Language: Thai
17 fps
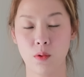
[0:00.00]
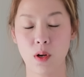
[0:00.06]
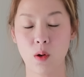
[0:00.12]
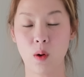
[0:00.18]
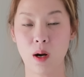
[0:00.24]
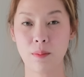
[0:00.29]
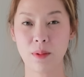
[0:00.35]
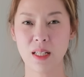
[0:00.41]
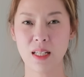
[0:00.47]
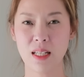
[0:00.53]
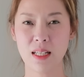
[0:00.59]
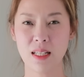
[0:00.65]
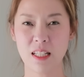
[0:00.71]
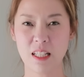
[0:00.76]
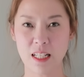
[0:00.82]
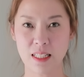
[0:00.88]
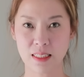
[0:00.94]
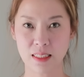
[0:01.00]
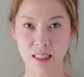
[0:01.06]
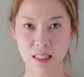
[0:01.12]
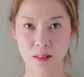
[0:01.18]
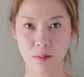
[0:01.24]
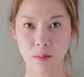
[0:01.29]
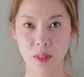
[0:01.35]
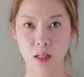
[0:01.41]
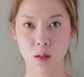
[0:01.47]
ด้วยความที่เฮียสิ
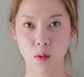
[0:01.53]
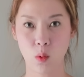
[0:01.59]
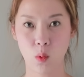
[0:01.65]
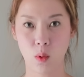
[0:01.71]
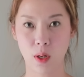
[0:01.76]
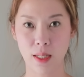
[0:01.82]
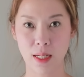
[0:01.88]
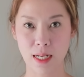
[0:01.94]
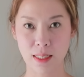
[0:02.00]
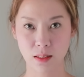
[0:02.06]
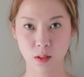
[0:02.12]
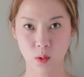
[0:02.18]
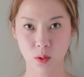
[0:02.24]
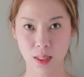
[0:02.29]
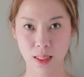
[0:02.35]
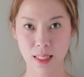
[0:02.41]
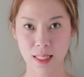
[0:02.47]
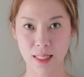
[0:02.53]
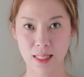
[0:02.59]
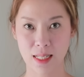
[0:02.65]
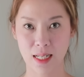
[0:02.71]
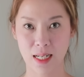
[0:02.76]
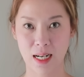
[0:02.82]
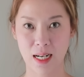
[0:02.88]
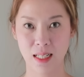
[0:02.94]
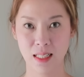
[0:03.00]
งห์มีหัวนักธุรกิจ
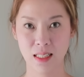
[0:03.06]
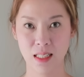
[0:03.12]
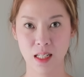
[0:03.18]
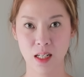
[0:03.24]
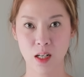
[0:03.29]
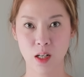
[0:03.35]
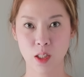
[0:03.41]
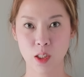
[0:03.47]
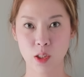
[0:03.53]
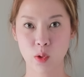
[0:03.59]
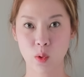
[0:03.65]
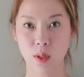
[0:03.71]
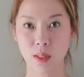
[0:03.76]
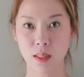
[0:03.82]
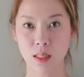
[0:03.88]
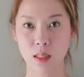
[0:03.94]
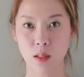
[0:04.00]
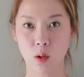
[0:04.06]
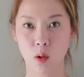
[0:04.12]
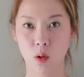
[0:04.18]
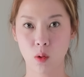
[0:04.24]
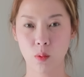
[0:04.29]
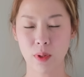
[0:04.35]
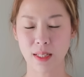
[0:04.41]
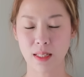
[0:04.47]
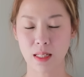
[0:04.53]
นะคะช่วงที่โค
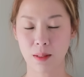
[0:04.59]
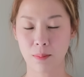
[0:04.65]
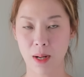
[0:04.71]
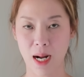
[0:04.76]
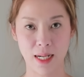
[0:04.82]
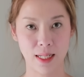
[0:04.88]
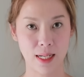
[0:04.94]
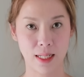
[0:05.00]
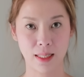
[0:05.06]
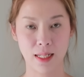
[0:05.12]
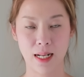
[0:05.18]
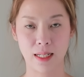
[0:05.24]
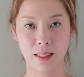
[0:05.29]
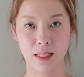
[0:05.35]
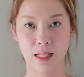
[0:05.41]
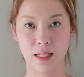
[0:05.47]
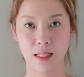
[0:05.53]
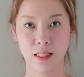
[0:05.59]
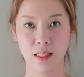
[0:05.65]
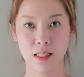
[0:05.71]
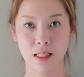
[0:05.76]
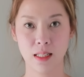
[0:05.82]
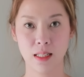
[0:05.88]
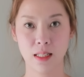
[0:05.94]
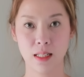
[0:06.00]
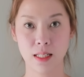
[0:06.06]
วิดระบาดหนักๆเนี่ย
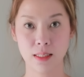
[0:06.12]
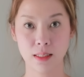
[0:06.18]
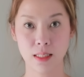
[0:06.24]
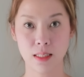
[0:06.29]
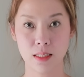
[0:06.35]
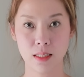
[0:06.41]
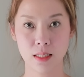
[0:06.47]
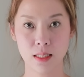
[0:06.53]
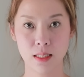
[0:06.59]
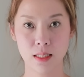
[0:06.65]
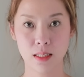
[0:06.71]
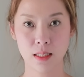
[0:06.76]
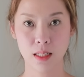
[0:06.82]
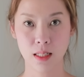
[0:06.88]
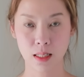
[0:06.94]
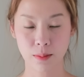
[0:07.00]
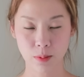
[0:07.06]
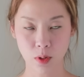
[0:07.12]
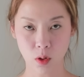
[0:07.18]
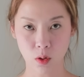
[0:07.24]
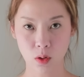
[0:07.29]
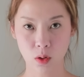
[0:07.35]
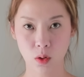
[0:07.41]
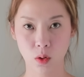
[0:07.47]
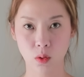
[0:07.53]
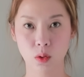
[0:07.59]
เฮียสิงห์จึงเริ่มต้
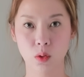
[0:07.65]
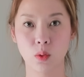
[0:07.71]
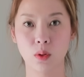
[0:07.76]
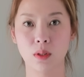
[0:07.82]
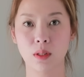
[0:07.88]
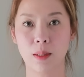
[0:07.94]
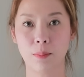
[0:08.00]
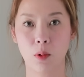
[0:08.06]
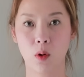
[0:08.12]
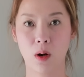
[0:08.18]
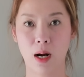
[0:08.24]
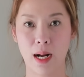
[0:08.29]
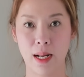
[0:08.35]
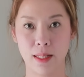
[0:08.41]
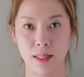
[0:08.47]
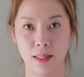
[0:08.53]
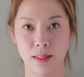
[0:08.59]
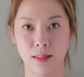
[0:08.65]
นลงทุนกับควาย